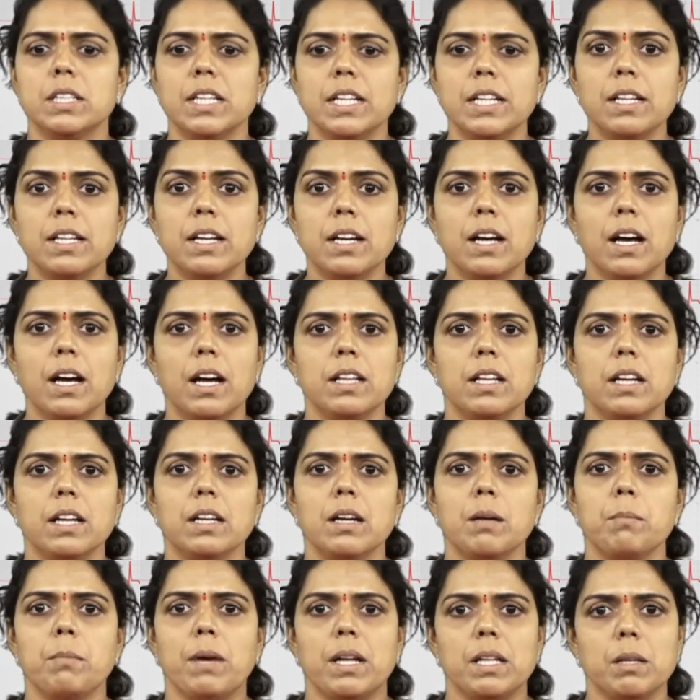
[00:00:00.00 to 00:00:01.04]

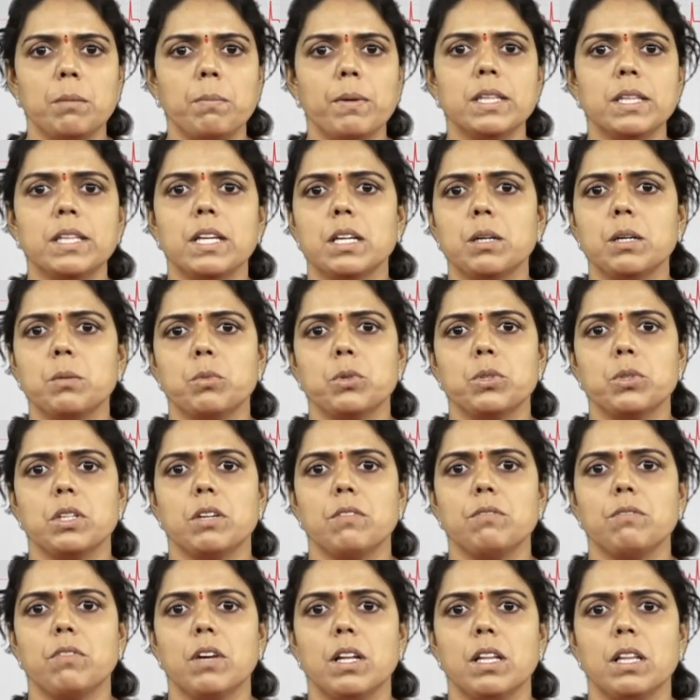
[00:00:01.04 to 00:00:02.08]
దీర్ఘకాలంగా మలబద్ధకం
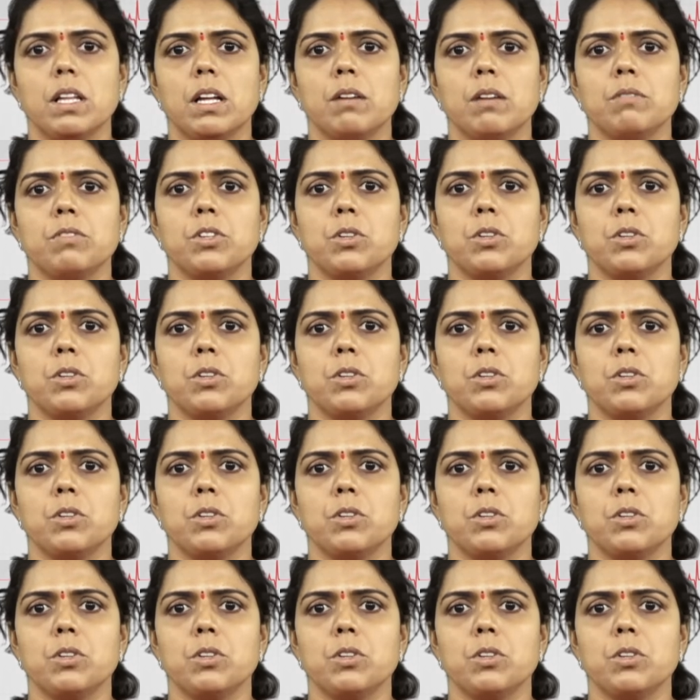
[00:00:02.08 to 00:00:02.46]
ఉండటం వల్ల